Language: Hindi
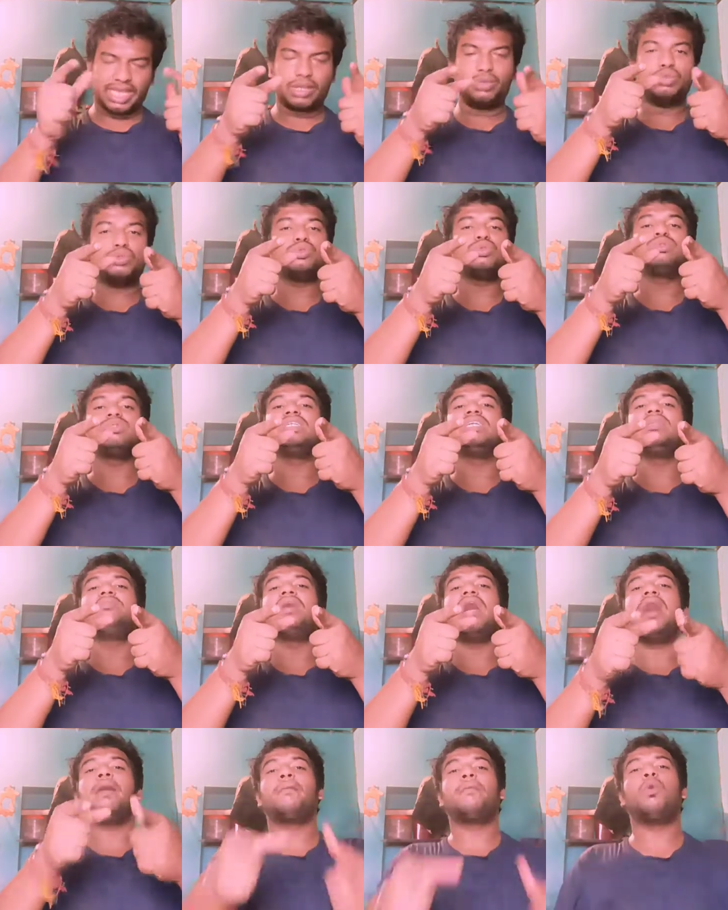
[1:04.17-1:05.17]
है कुछ कुछ सीन में
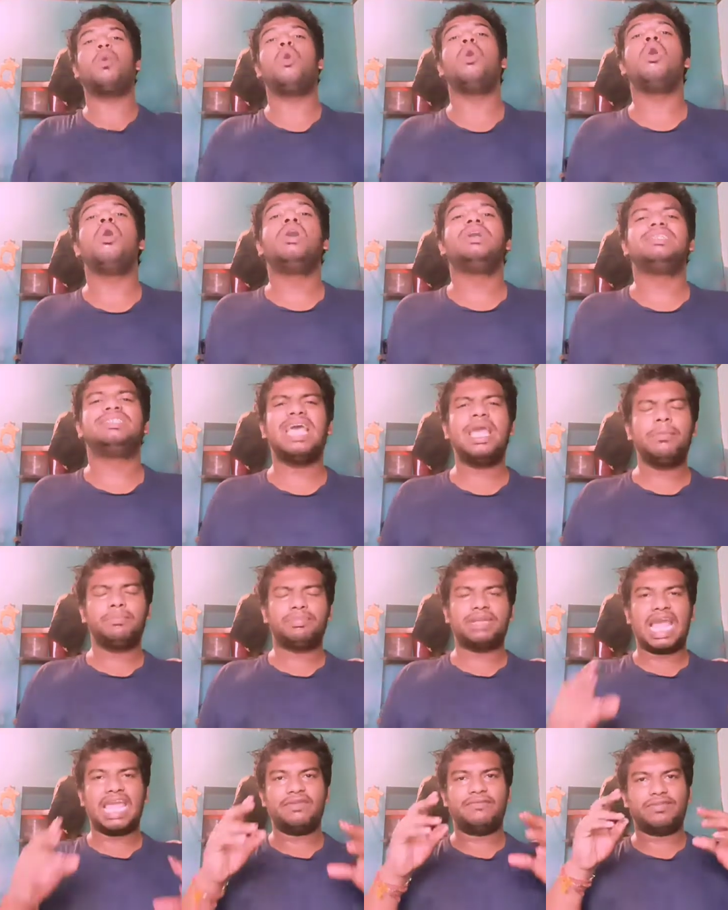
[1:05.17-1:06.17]
आपको सेम
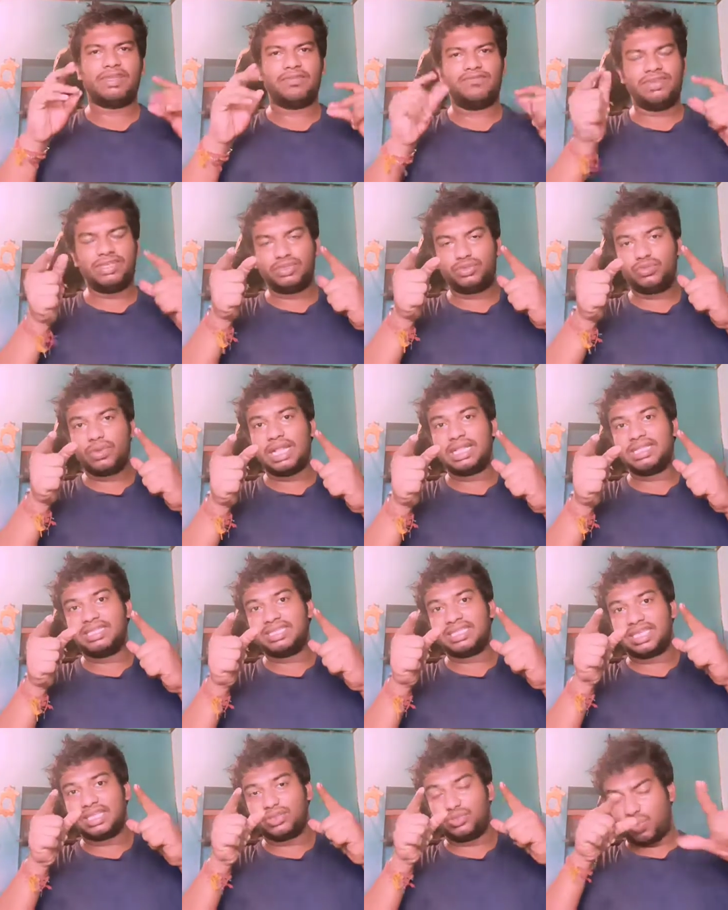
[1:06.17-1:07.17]
टाइप के विजुअल्स
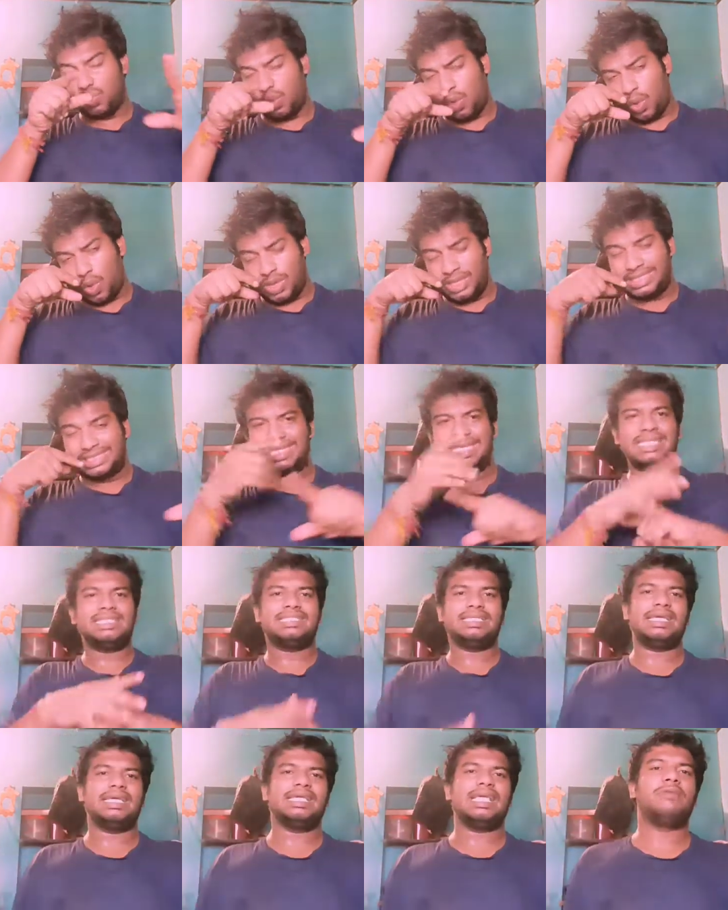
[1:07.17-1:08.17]
की जो सेंस
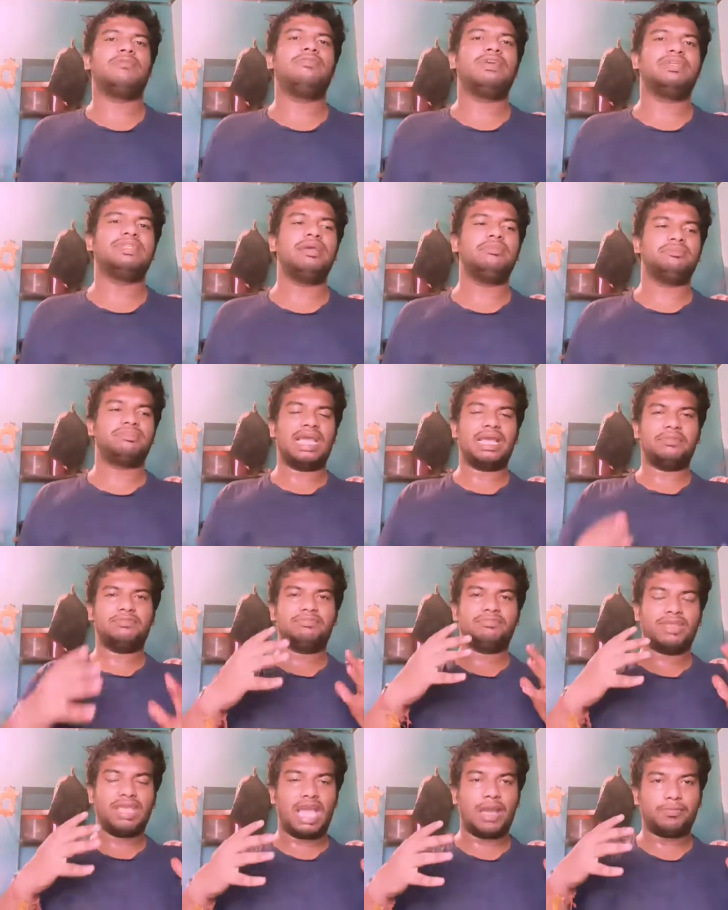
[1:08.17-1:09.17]
है या फिर सेम टाइप
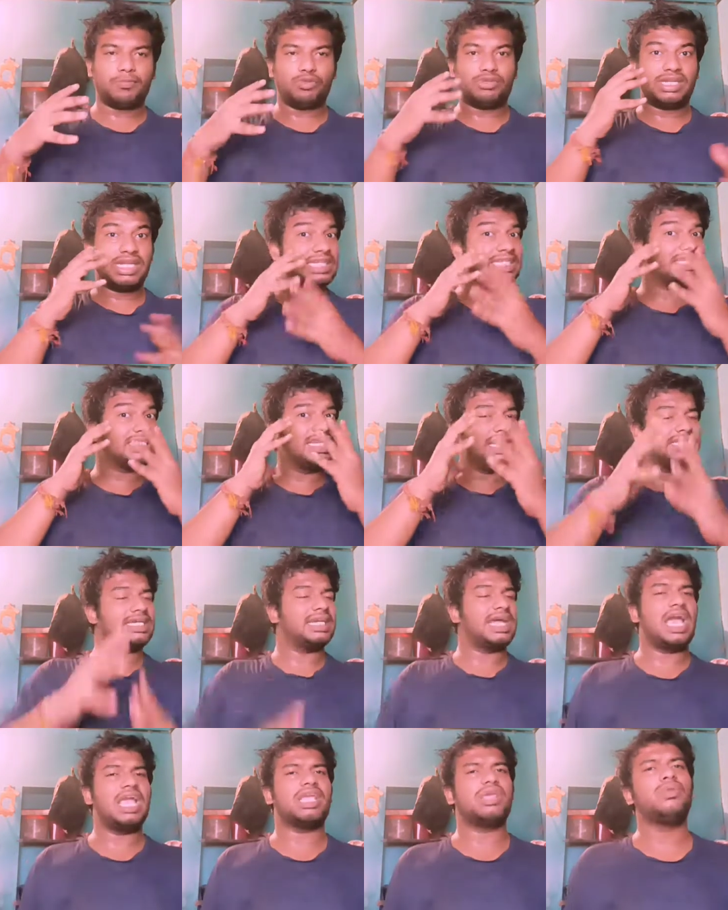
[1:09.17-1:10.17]
के आपको टेस्ट नज़र
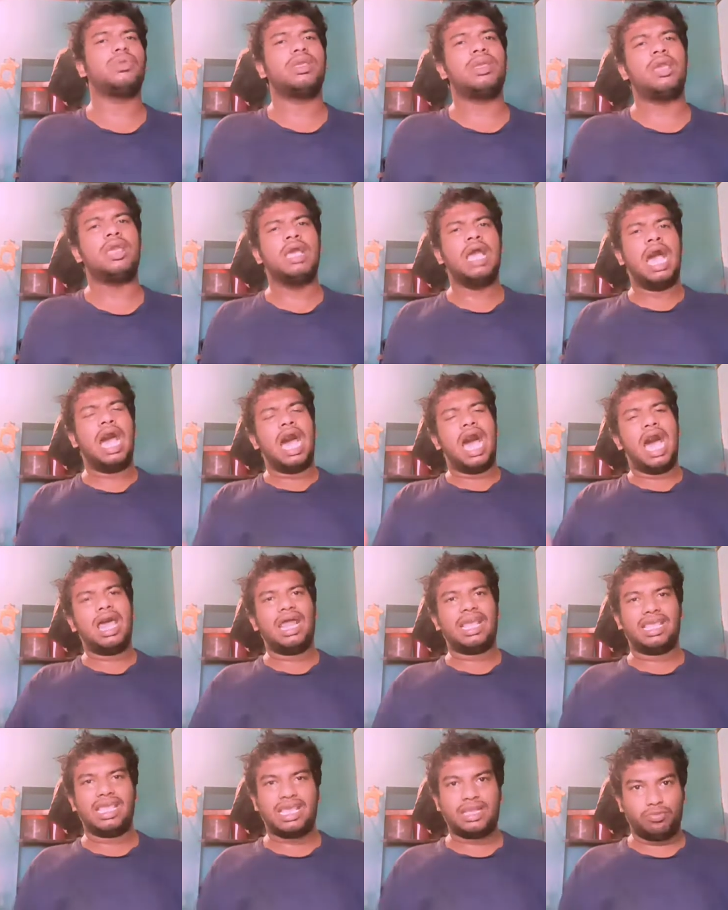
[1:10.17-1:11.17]
आए क्योंकि
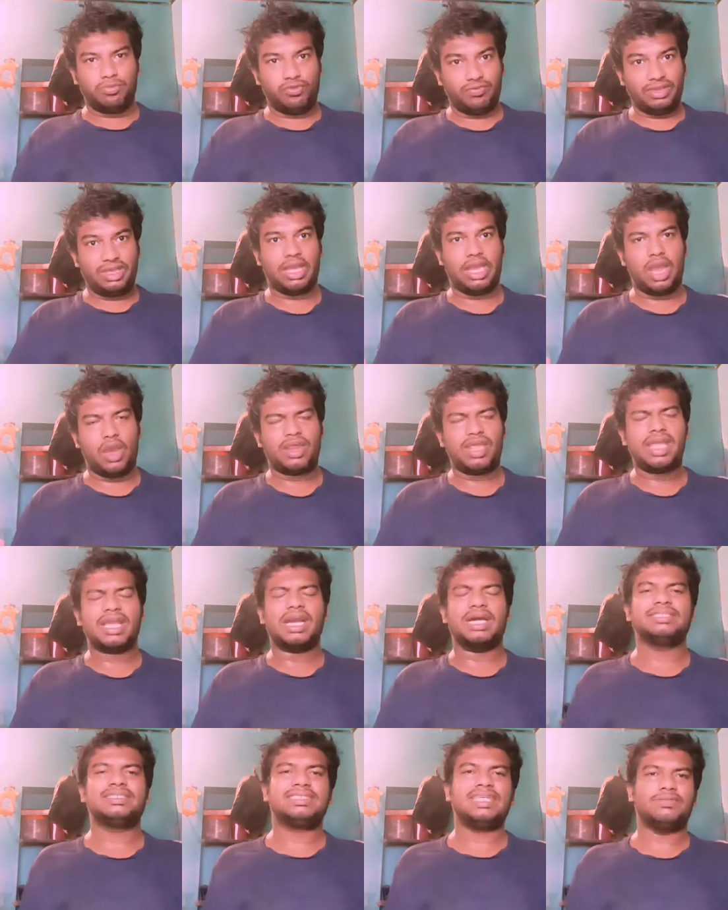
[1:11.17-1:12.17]
हालांकि एक मूवी है और एक
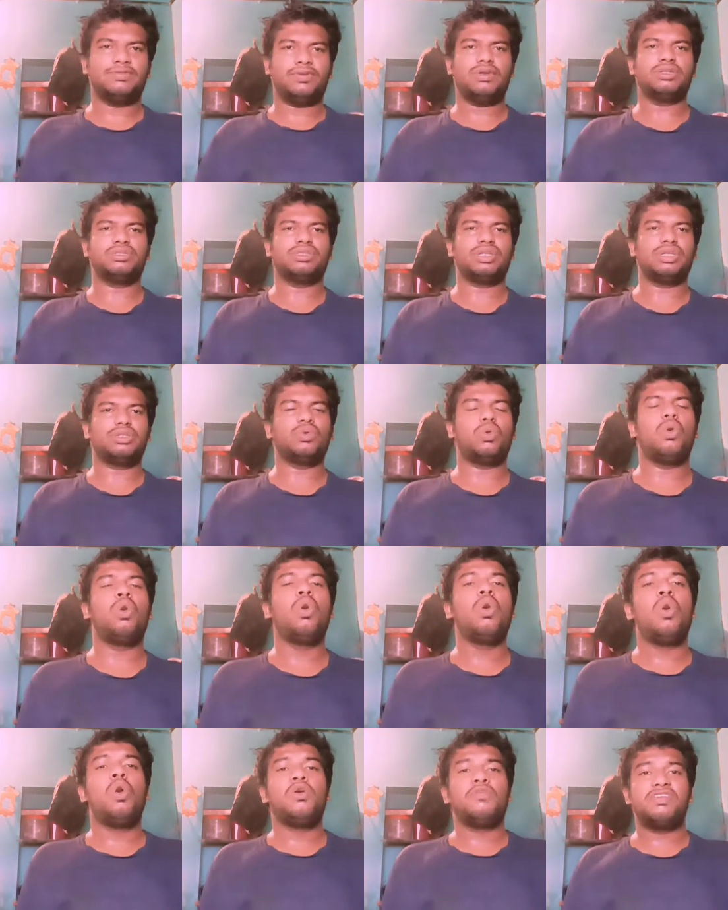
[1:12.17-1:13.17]
अस्त्रा फॉर्स है तो
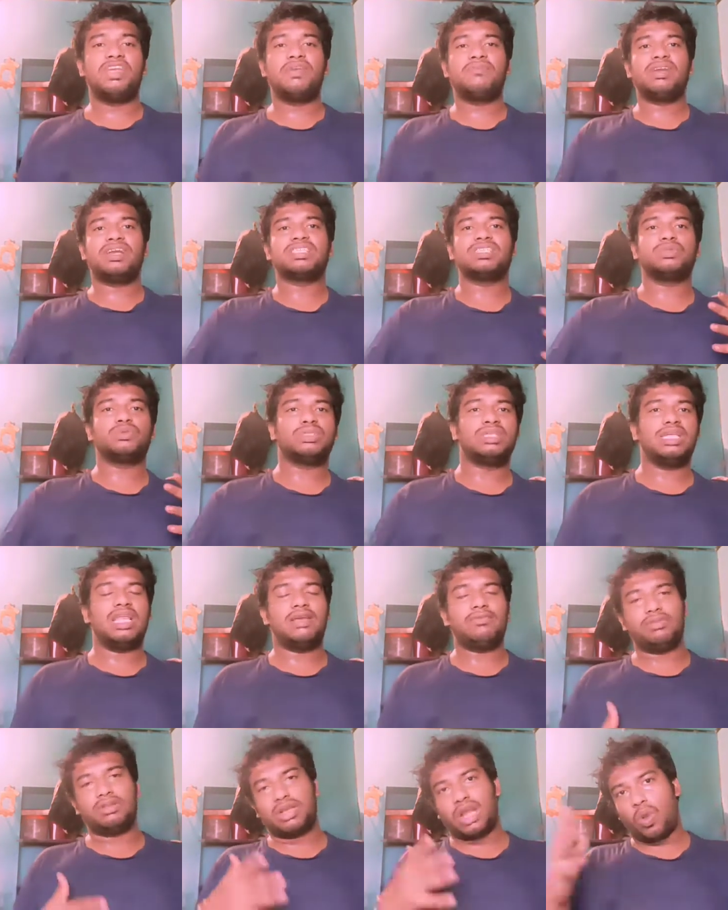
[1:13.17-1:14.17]
वी उसी
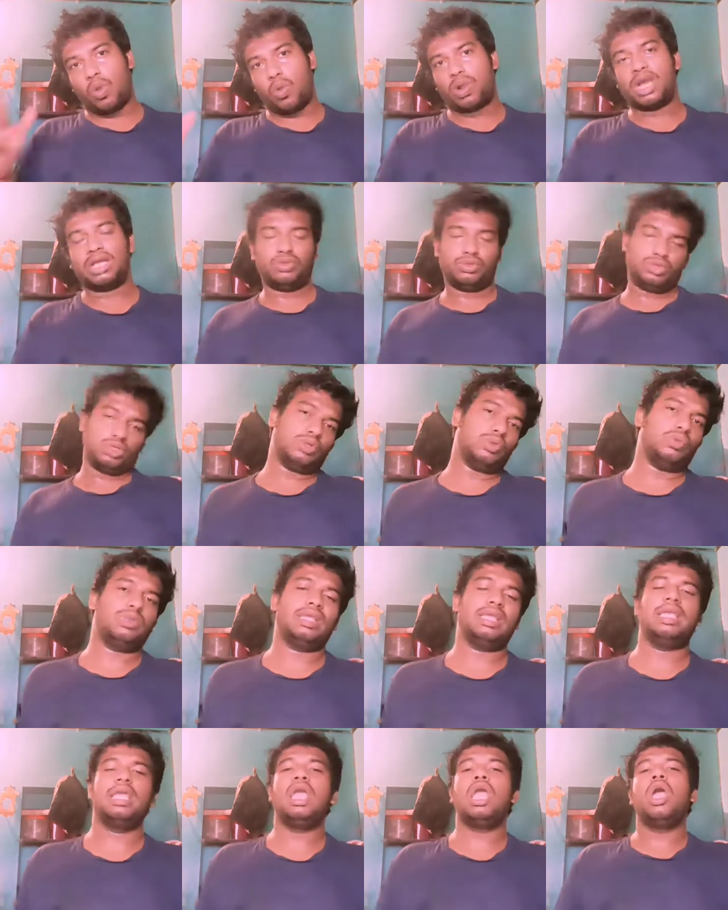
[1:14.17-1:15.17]
लेवल का होगा तो
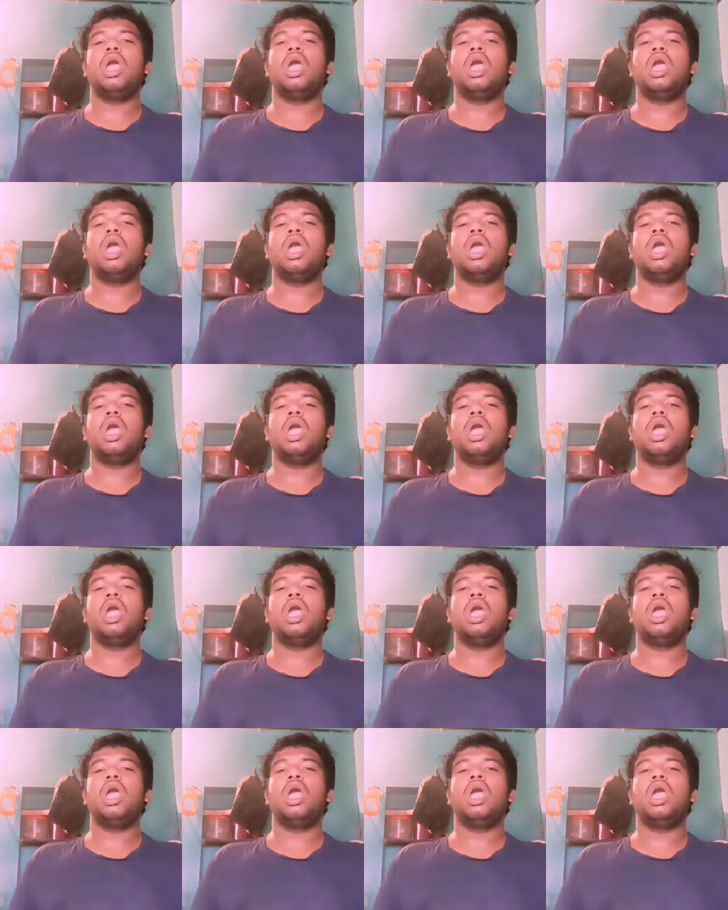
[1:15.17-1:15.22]
जरूरी